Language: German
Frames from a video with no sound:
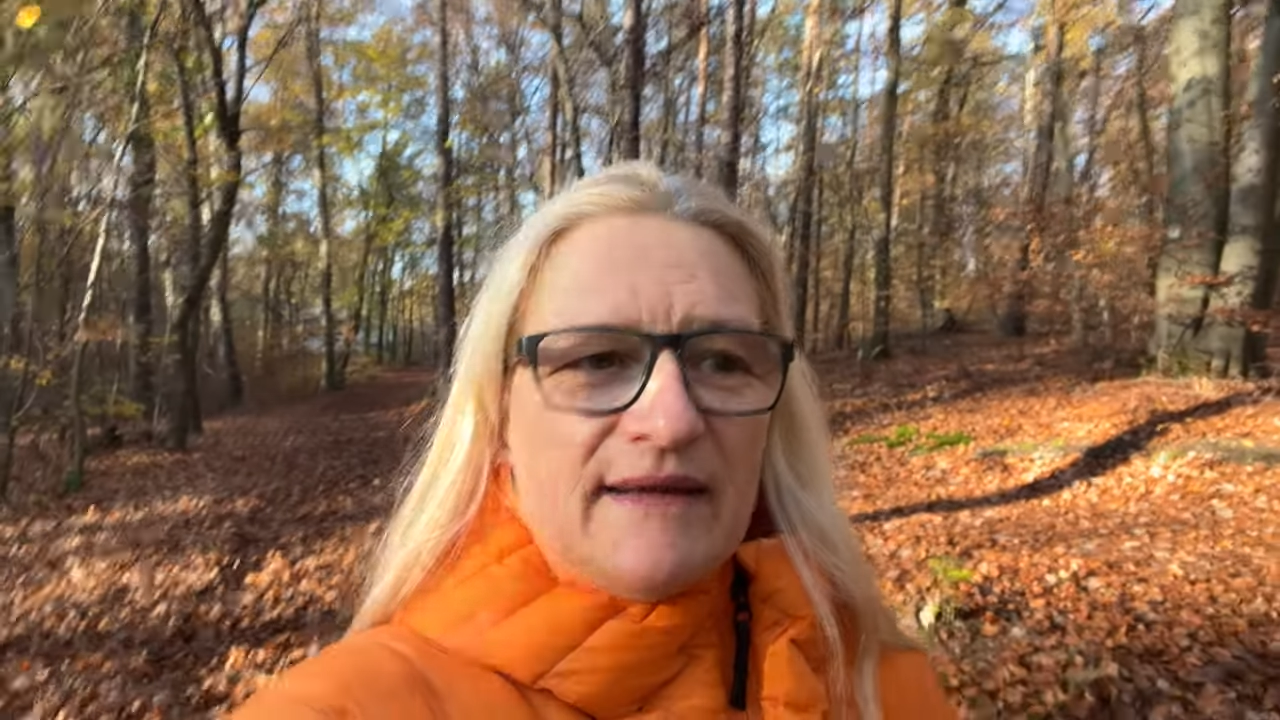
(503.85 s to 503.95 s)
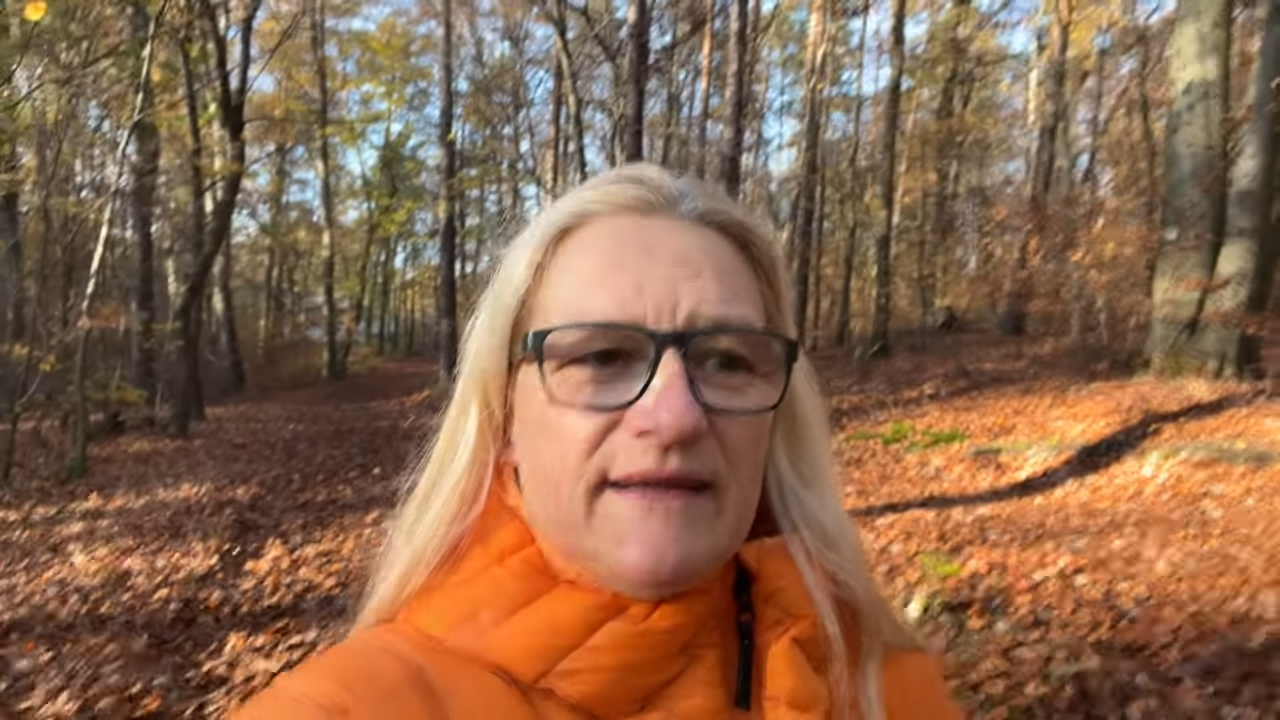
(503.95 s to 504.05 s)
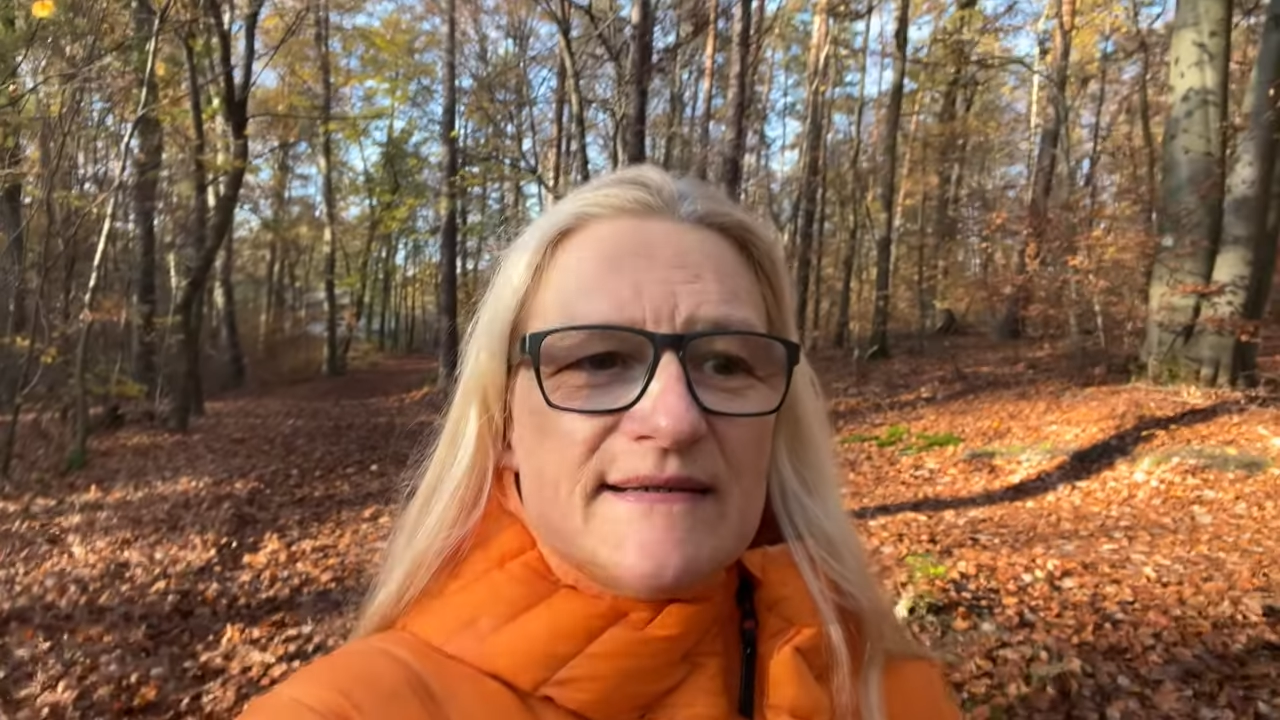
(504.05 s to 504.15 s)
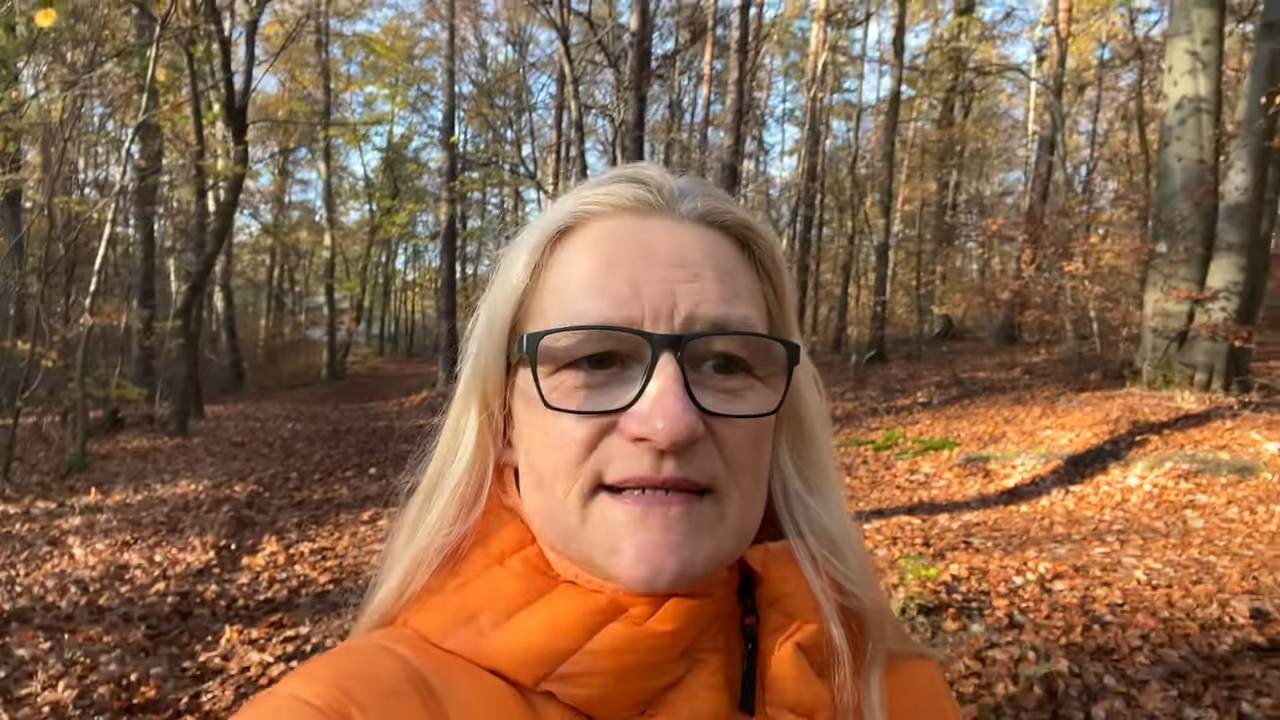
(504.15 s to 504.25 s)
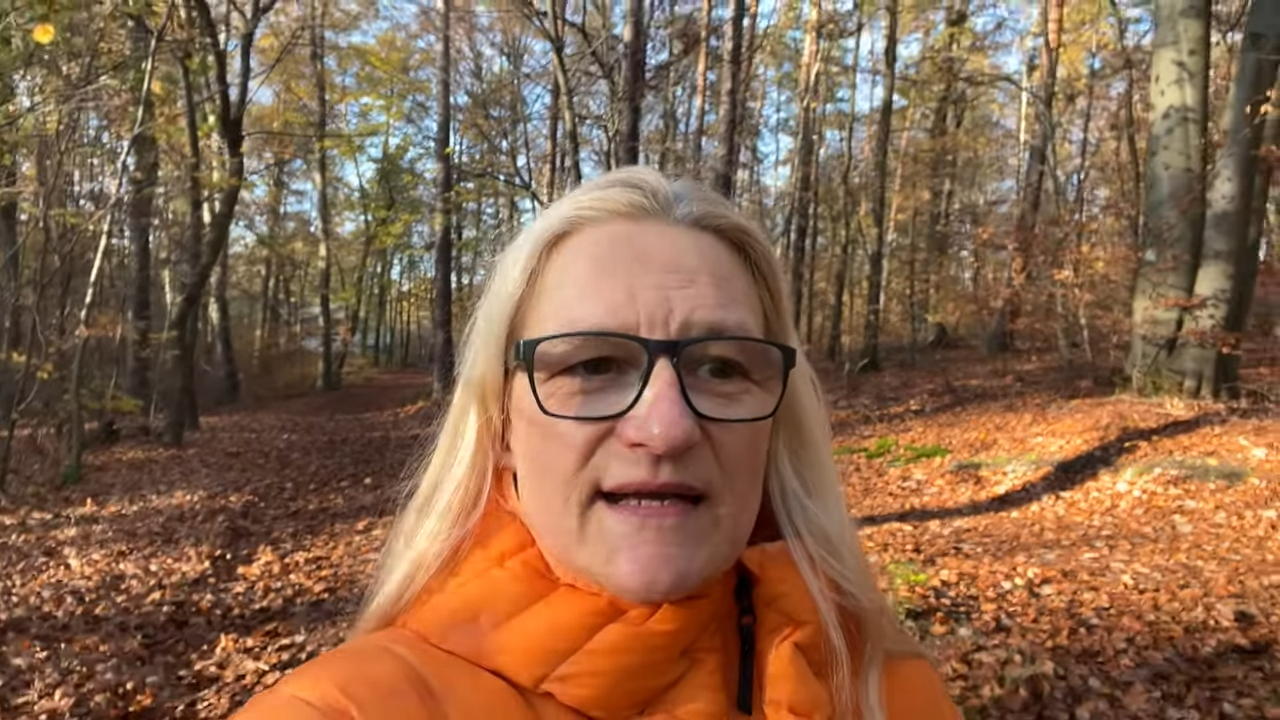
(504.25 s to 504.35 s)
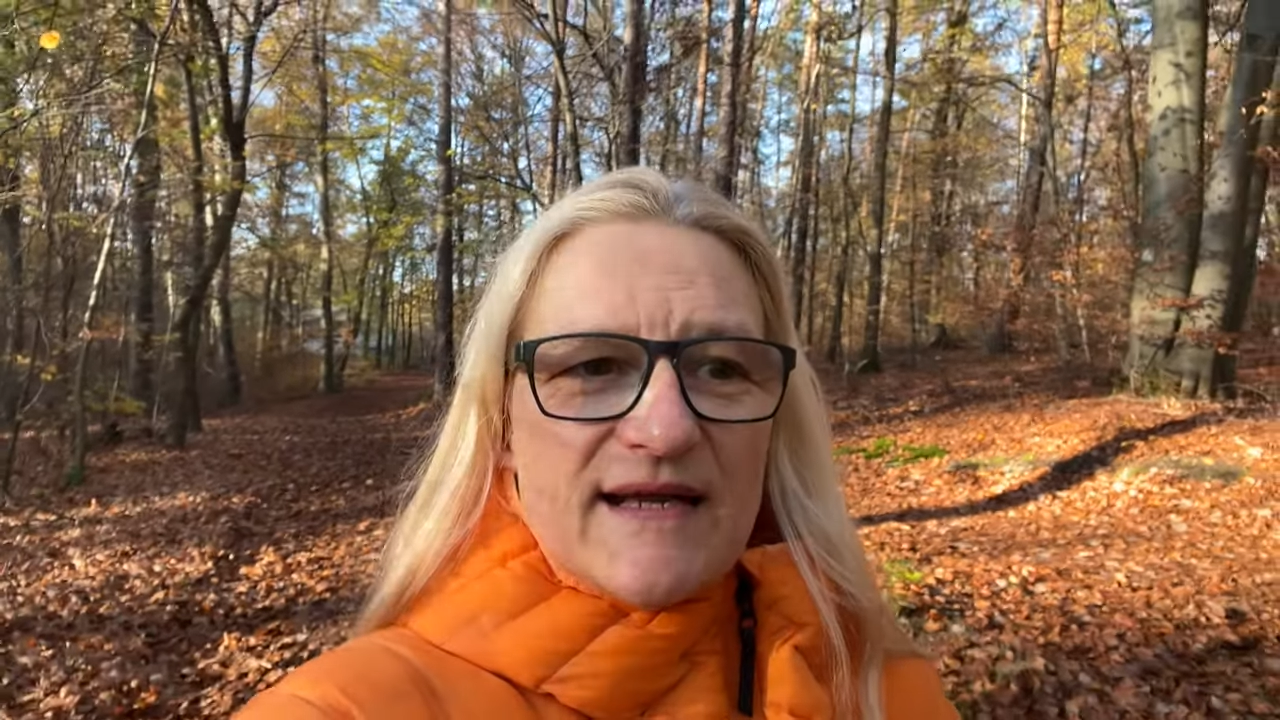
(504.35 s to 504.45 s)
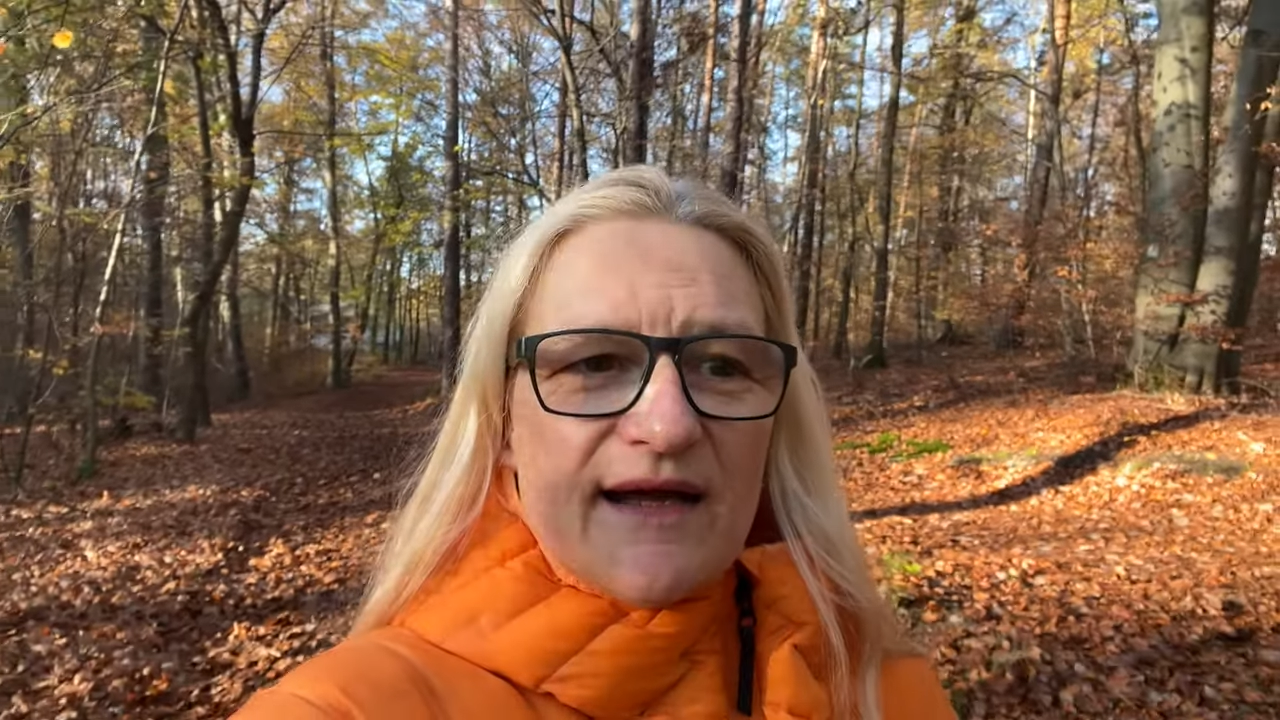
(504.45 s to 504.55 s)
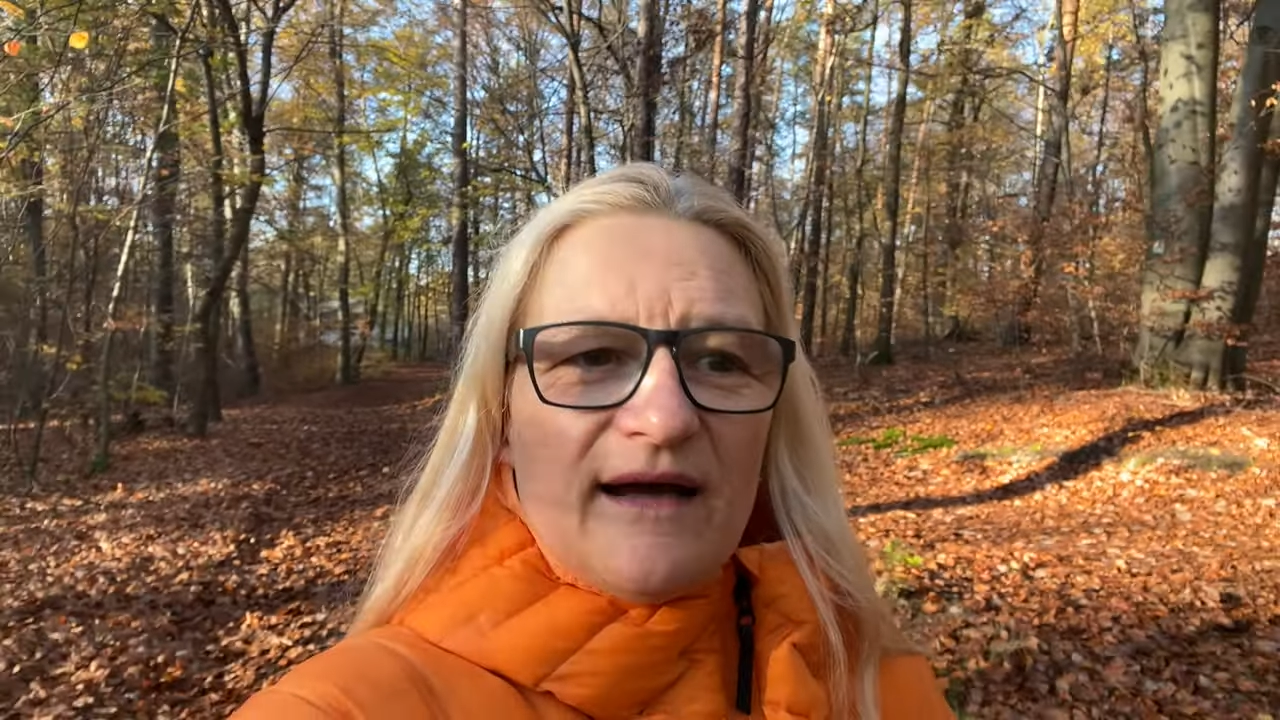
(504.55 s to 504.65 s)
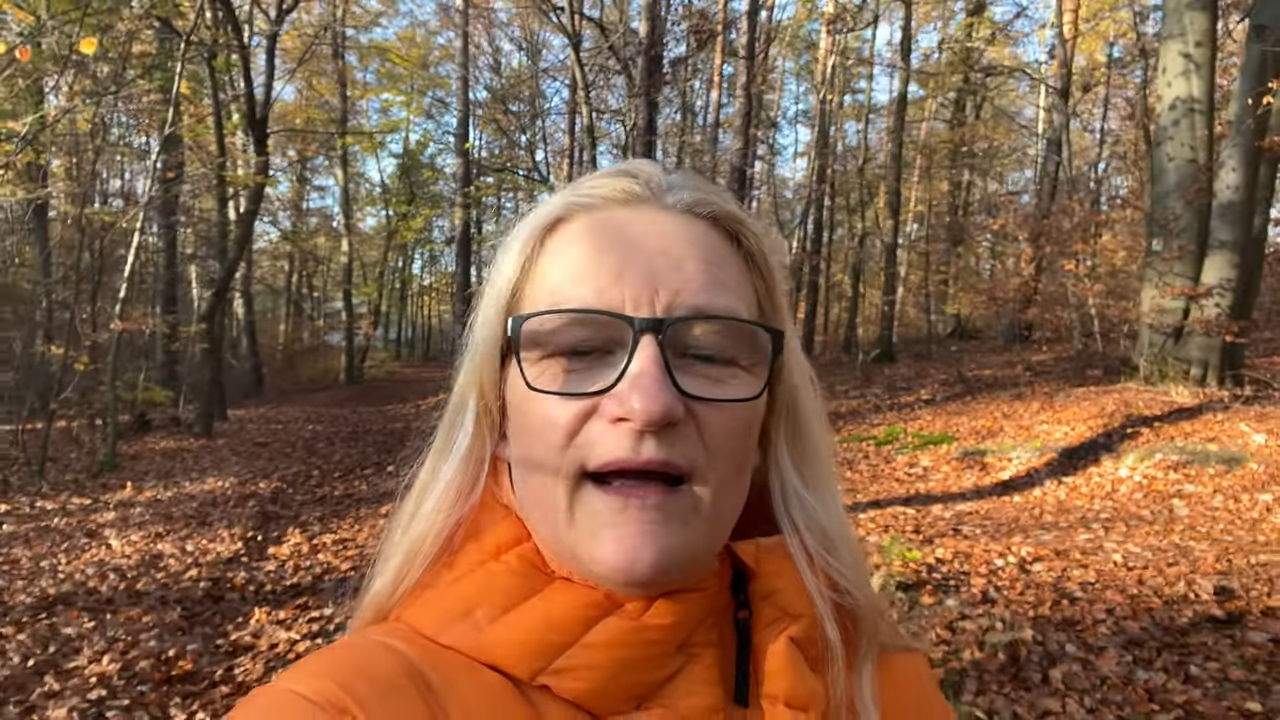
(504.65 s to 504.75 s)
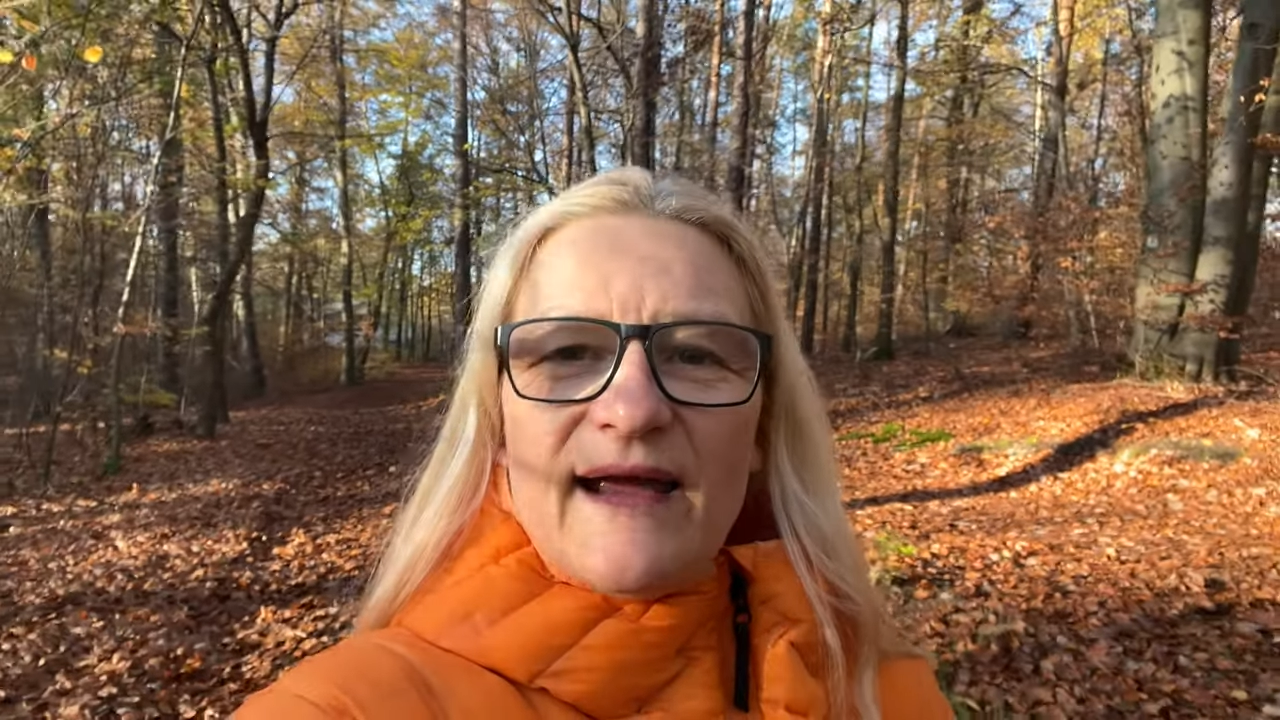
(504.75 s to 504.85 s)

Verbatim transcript: hinterher